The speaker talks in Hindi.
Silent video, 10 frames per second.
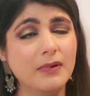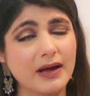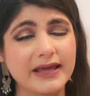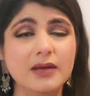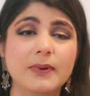
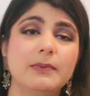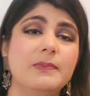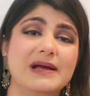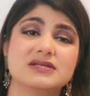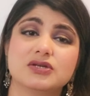कहीं पे भी
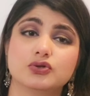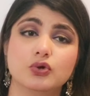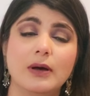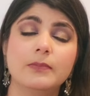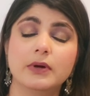पहन सकते
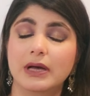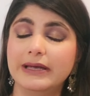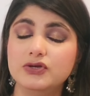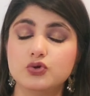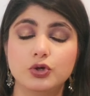हो आप
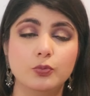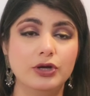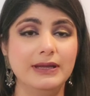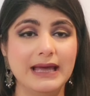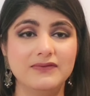कहीं छोटी मोटी
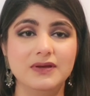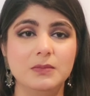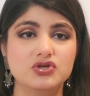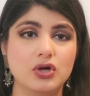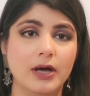गैदरिंग
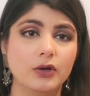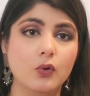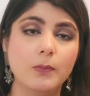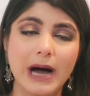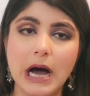में जा रहे हो
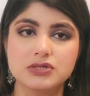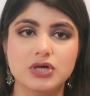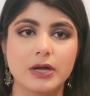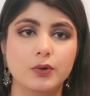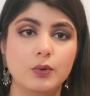बाहर
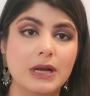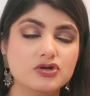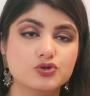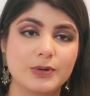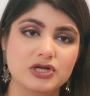जा रहे हो
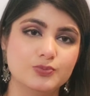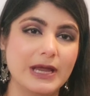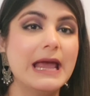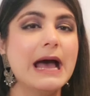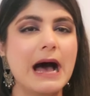लंच ब्रंच
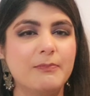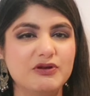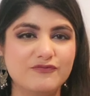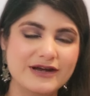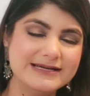पे
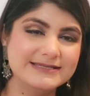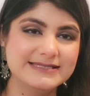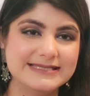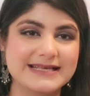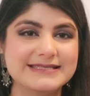अपनी
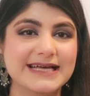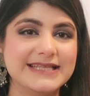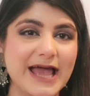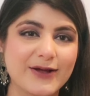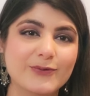फ्रेंड्स के
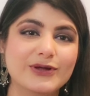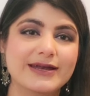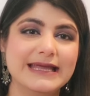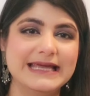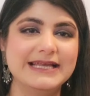साथ हैंग आउट
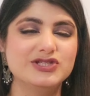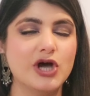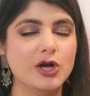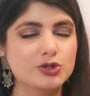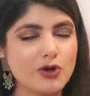करने के लिए
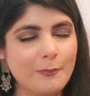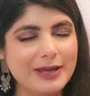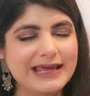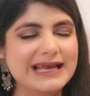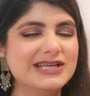जा रहे हो
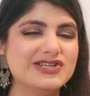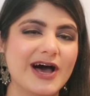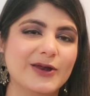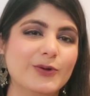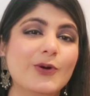शॉपिंग के लिए
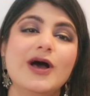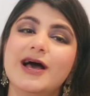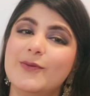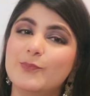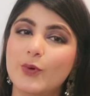जा रहे हो
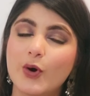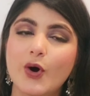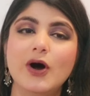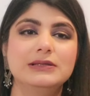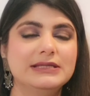
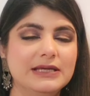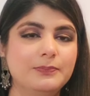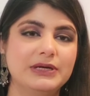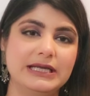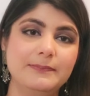बहुत ही
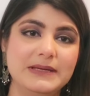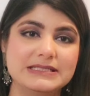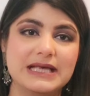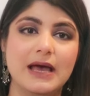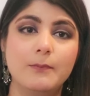प्रिटी
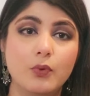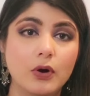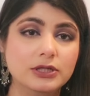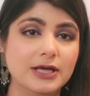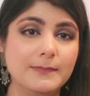पीस है
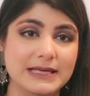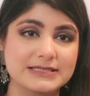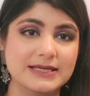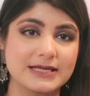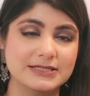बहुत ही
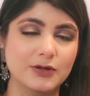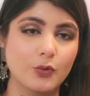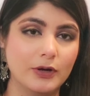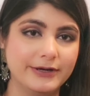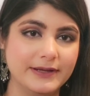अमेजिंग है इसकी
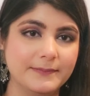क्वालिटी